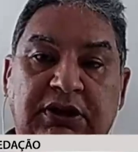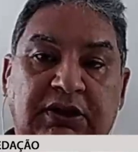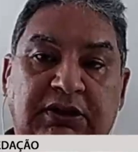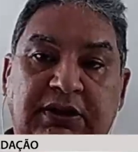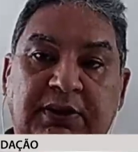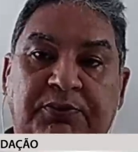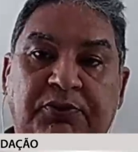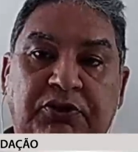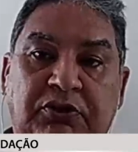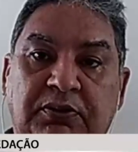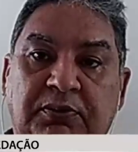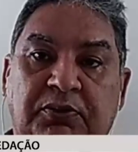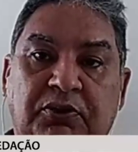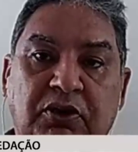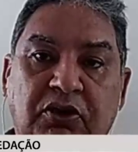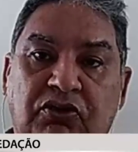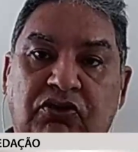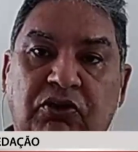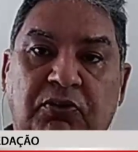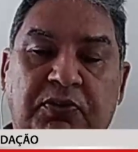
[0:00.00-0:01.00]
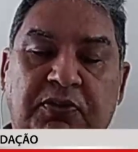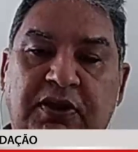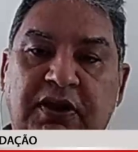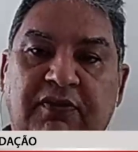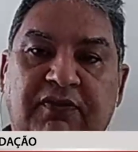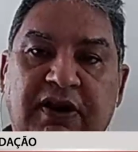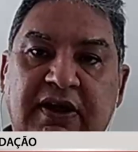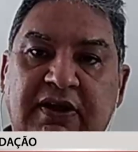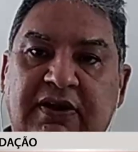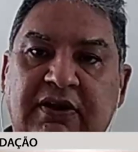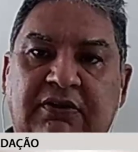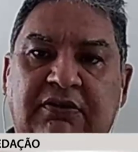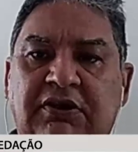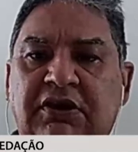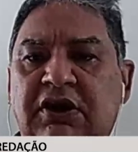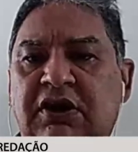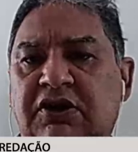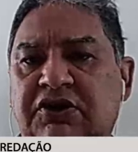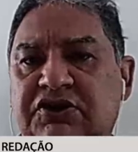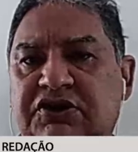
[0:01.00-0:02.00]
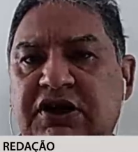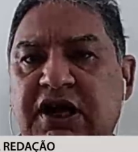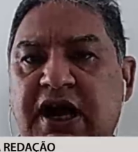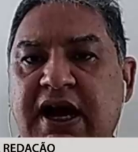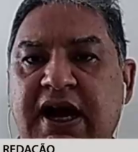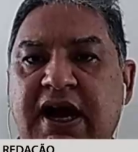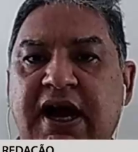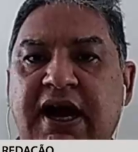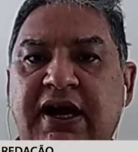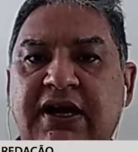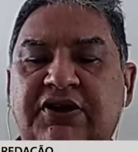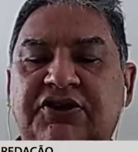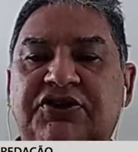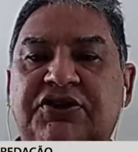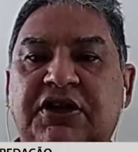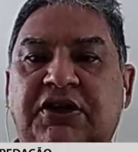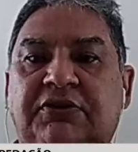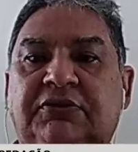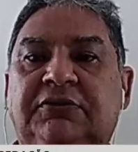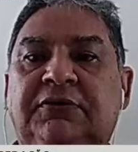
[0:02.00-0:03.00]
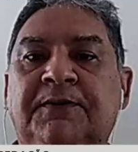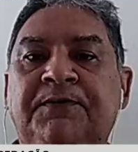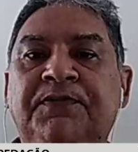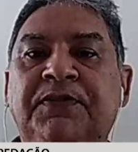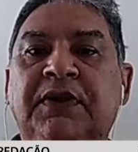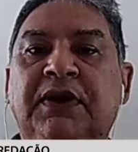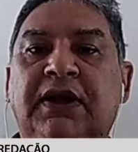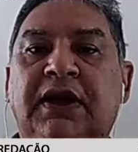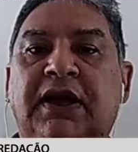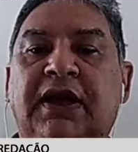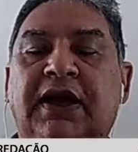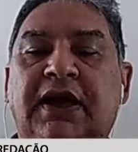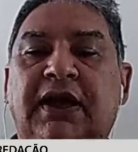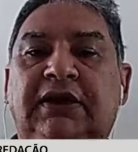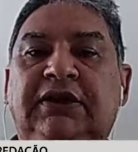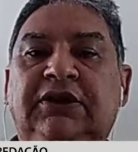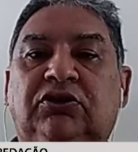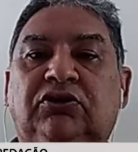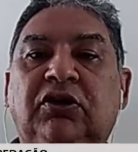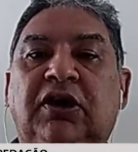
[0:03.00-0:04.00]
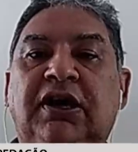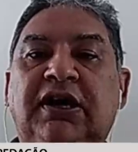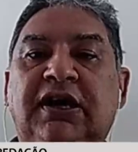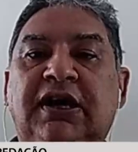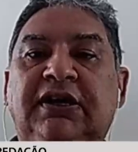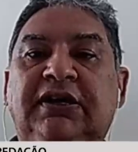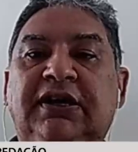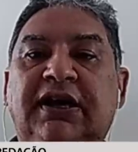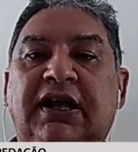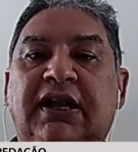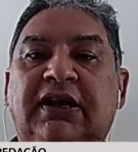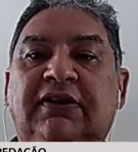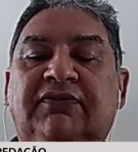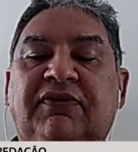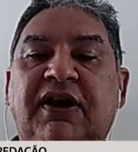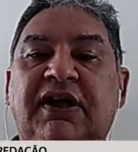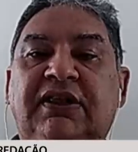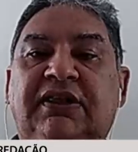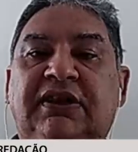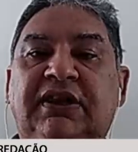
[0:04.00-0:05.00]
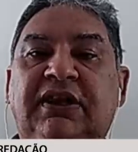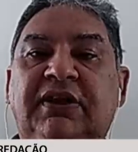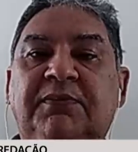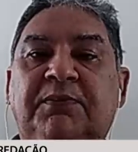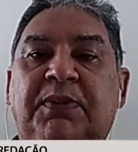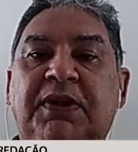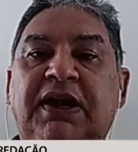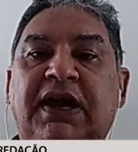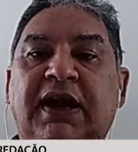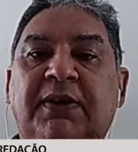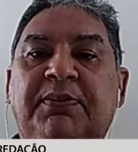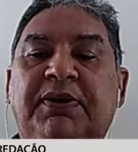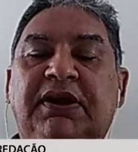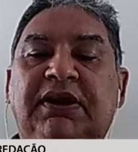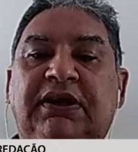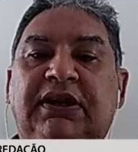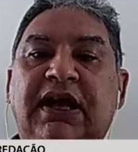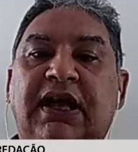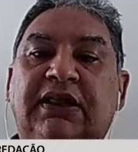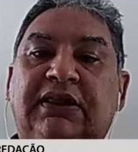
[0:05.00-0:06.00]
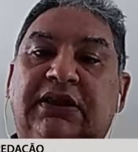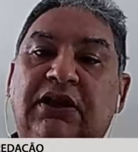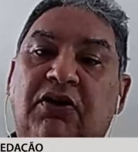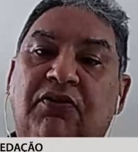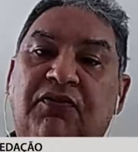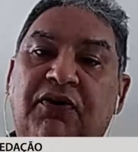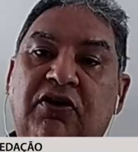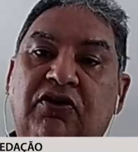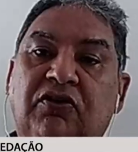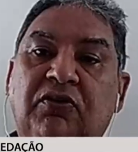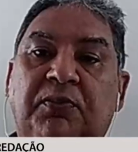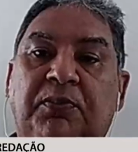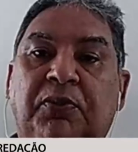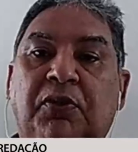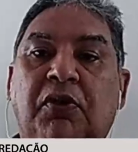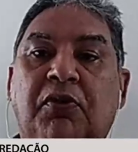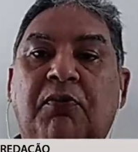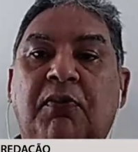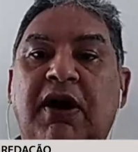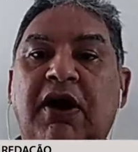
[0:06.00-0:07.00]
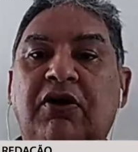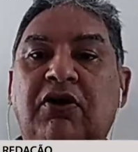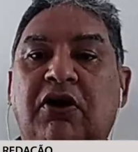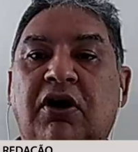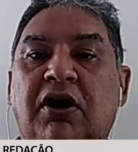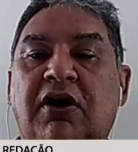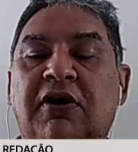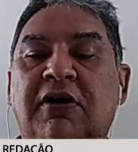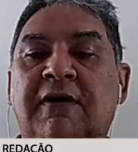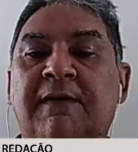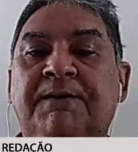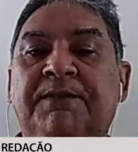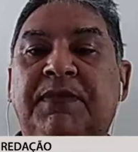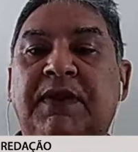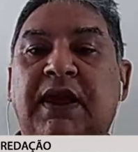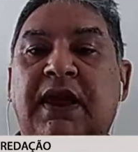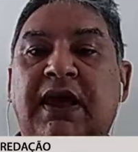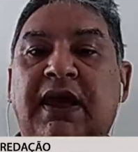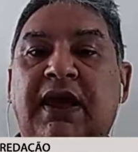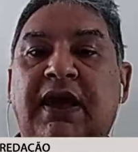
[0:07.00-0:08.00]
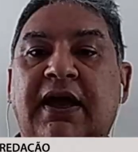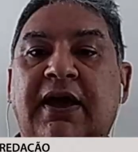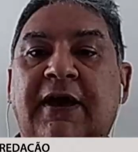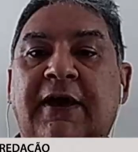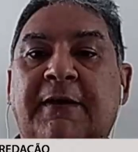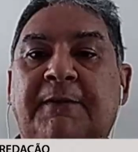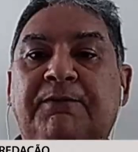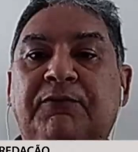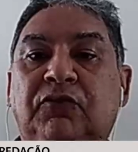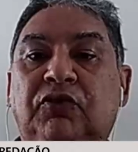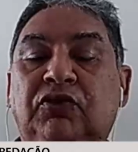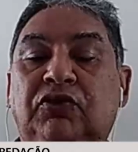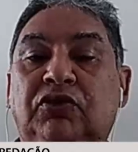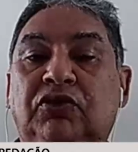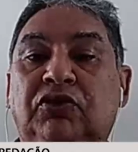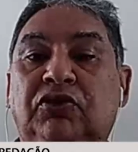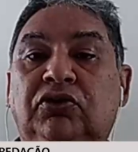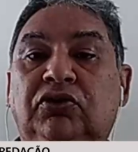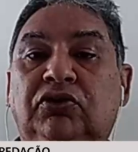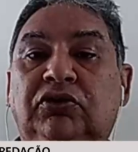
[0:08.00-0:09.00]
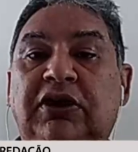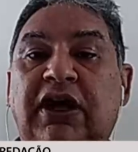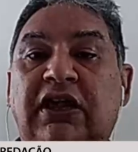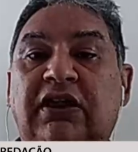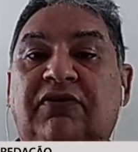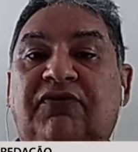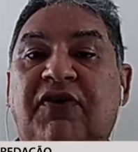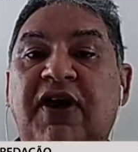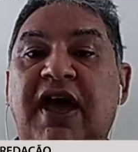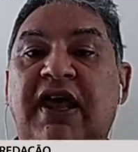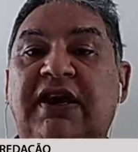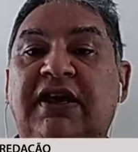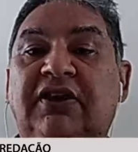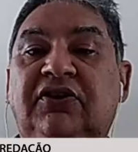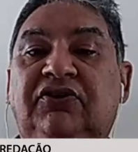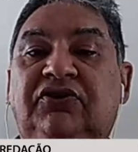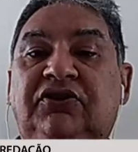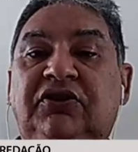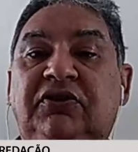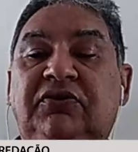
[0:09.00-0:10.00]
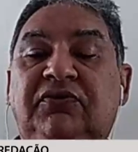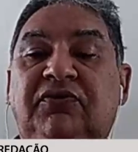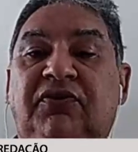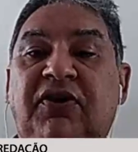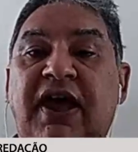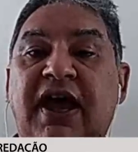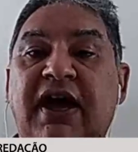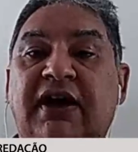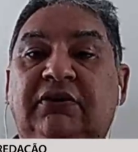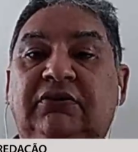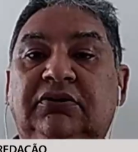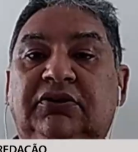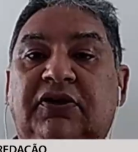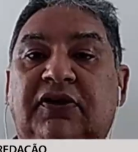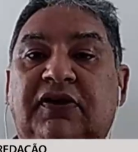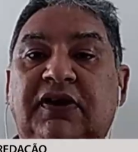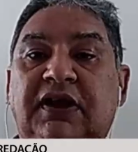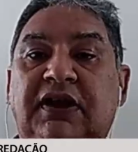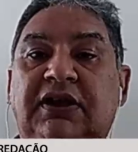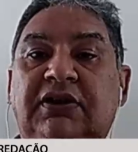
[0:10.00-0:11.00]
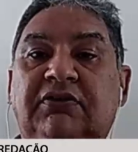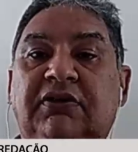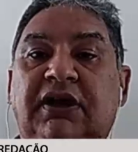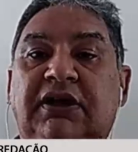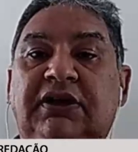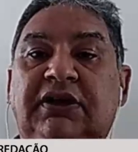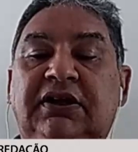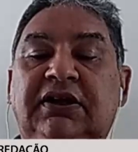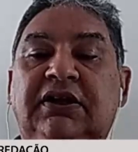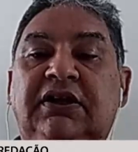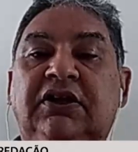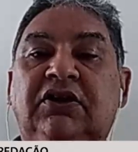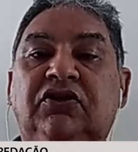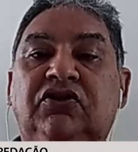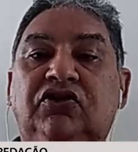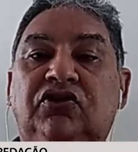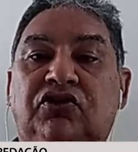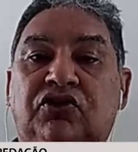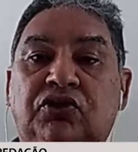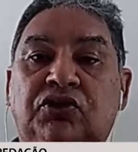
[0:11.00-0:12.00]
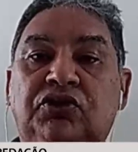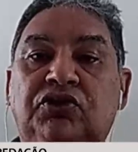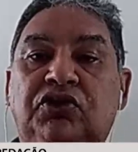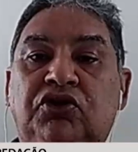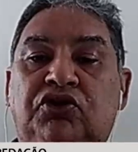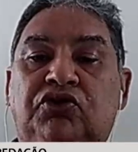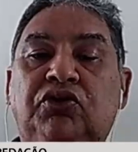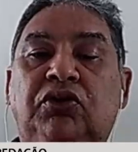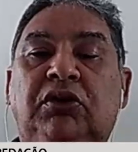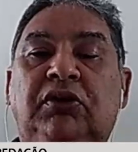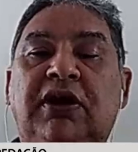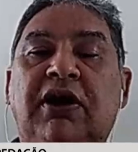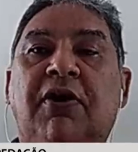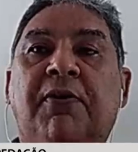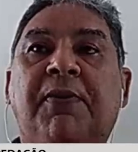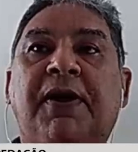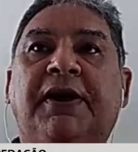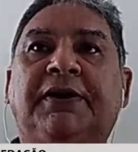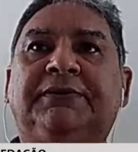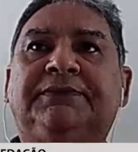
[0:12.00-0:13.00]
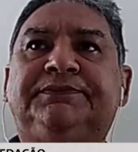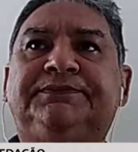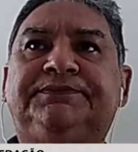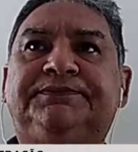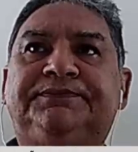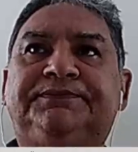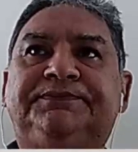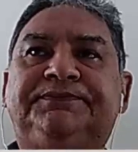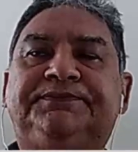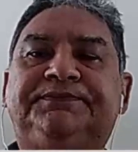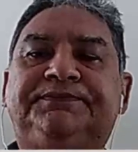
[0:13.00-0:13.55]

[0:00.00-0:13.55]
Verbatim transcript: Portanto, é muito boa a sua observação. Já a região é, litorânea, ela vai ter empregabilidade talvez um pouco maior é, no, nas férias de inverno, que seriam ali junho e julho, né, Roberto?